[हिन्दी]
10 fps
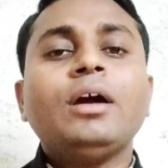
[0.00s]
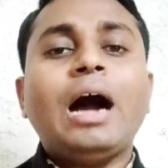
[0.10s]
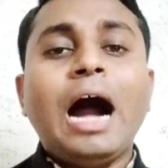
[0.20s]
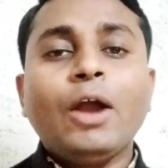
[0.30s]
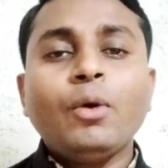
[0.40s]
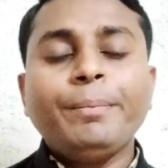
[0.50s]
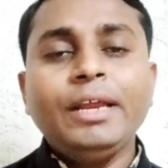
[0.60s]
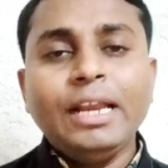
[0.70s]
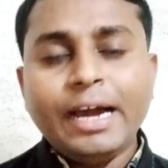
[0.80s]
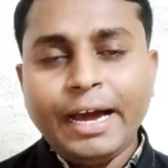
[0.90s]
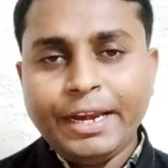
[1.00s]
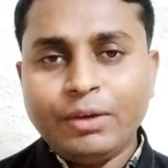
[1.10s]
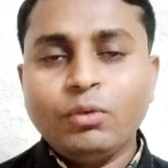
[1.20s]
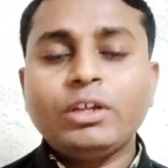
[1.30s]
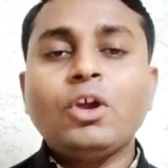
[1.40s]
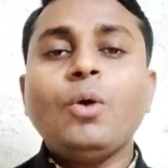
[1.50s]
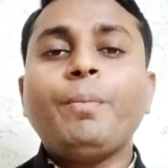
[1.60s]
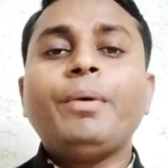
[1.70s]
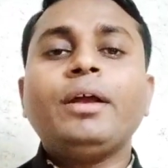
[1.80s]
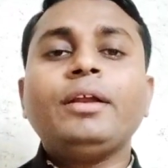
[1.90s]
आरोप नहीं लगा रहे उनके
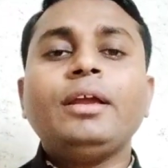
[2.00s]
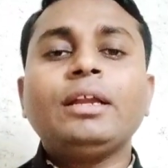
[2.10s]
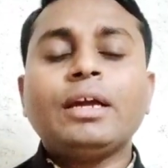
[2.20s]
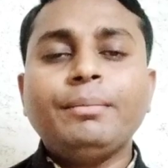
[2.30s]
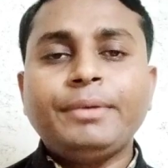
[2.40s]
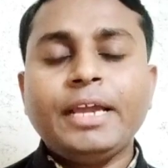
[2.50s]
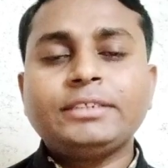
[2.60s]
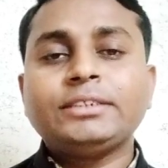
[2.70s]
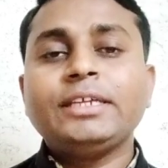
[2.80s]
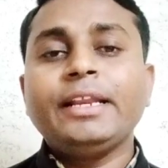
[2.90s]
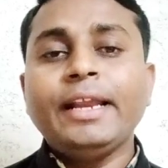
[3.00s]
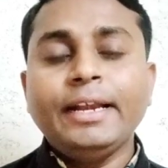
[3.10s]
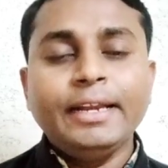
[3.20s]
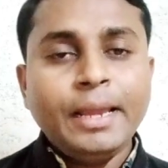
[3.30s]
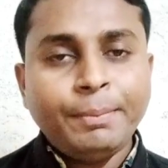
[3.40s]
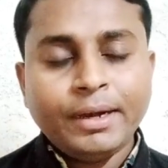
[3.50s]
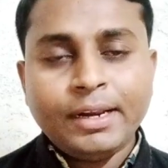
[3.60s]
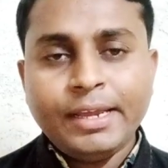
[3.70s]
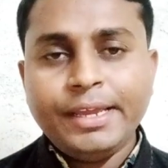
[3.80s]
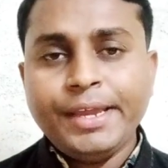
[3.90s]
ऊपर इनकम टैक्स की रेट नहीं पड़
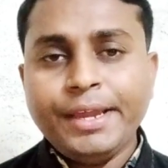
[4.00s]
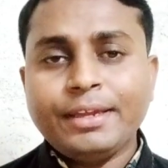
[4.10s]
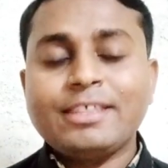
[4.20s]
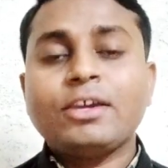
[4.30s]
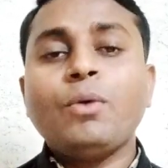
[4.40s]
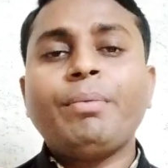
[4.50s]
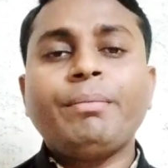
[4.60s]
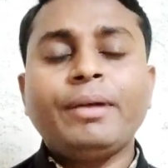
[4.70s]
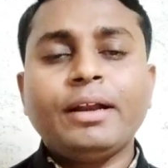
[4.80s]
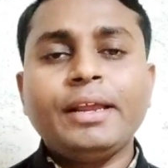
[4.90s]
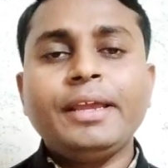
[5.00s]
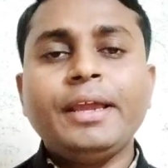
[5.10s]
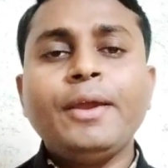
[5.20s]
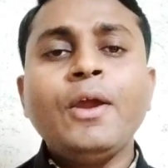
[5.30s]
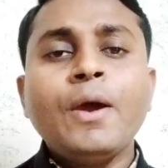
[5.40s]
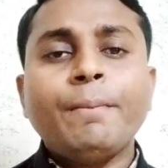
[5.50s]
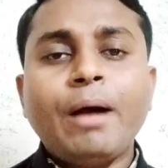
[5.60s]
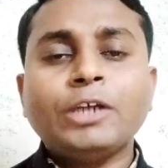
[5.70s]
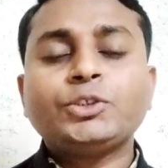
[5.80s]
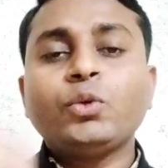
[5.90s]
रही है किसके ऊपर पड़ रही है
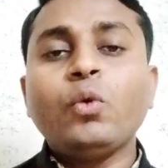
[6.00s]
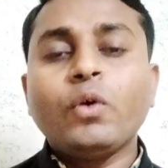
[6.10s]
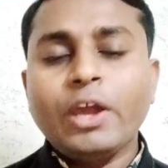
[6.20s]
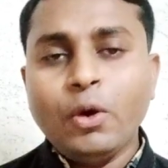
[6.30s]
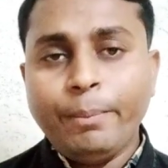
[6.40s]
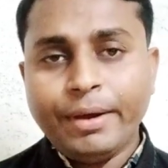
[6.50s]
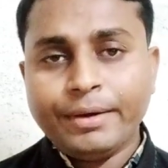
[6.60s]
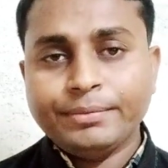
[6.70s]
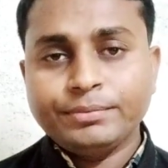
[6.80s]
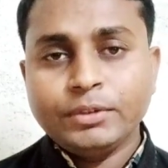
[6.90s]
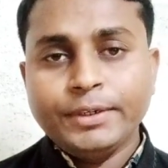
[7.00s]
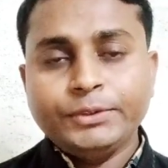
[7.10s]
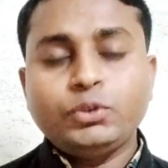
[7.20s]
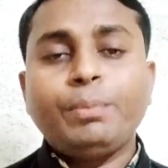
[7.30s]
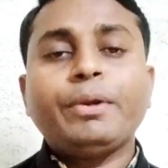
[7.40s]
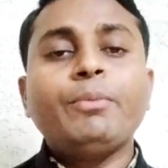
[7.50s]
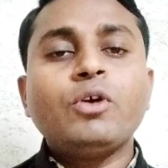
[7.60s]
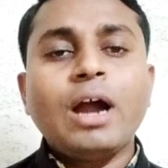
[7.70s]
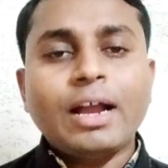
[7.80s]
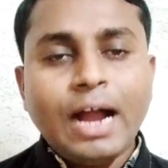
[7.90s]
पास्टरों के ऊपर जो प्रभु
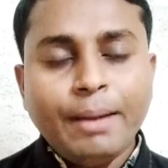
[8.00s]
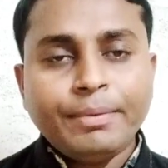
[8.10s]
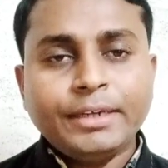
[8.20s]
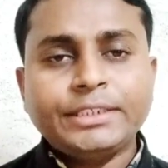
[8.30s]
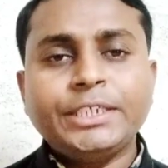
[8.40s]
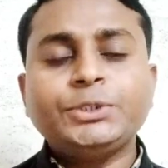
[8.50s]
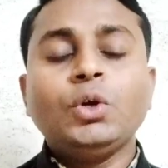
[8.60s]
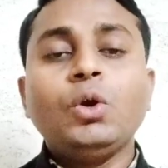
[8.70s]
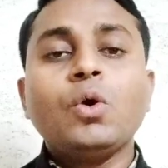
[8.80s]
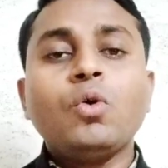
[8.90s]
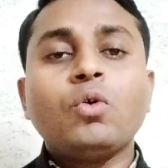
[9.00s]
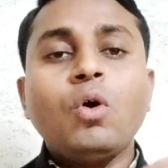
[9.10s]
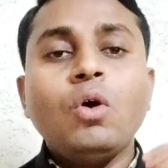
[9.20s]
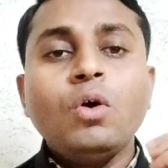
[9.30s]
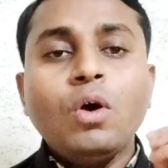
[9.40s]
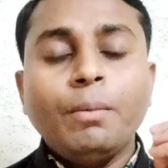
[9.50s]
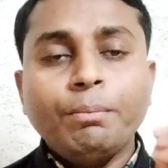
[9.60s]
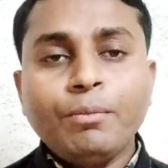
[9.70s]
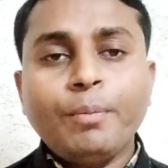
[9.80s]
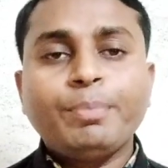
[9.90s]
का काम करते हैं जो धर्म को
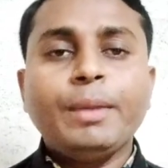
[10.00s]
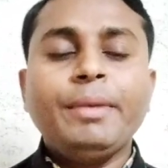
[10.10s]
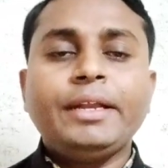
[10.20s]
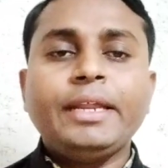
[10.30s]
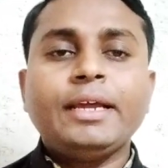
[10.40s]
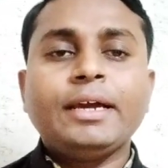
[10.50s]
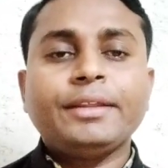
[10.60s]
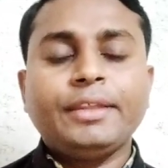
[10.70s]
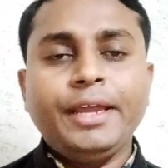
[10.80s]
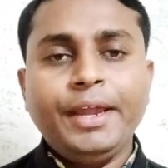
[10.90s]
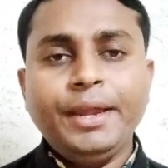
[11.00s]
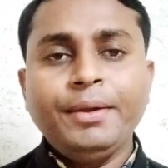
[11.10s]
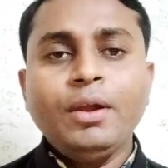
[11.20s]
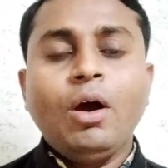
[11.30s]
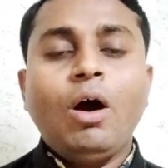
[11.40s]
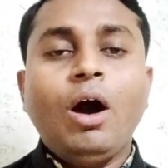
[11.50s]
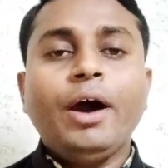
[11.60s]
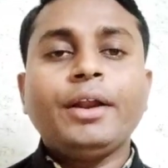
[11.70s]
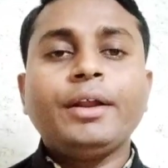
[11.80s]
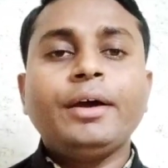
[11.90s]
मुफ्त में ठीक करते हैं
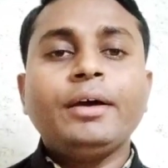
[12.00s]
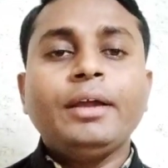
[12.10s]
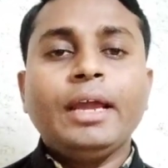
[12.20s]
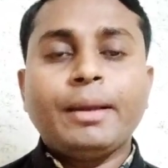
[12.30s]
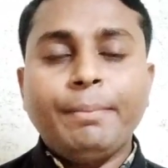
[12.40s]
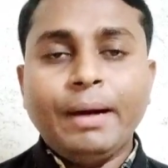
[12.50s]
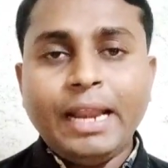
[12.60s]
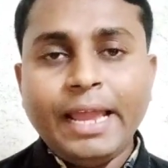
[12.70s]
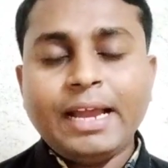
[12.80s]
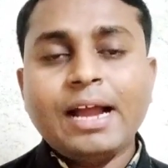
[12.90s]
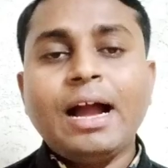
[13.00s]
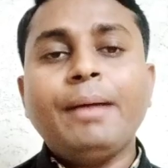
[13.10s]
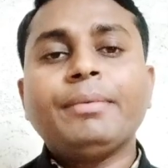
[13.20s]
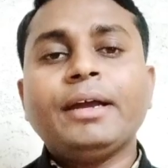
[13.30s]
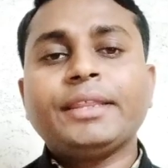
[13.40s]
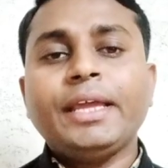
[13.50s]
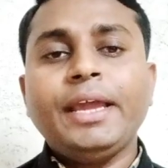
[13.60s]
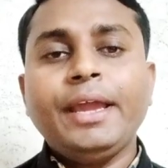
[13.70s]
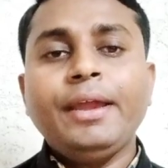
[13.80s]
और एक भलाई का काम करते हैं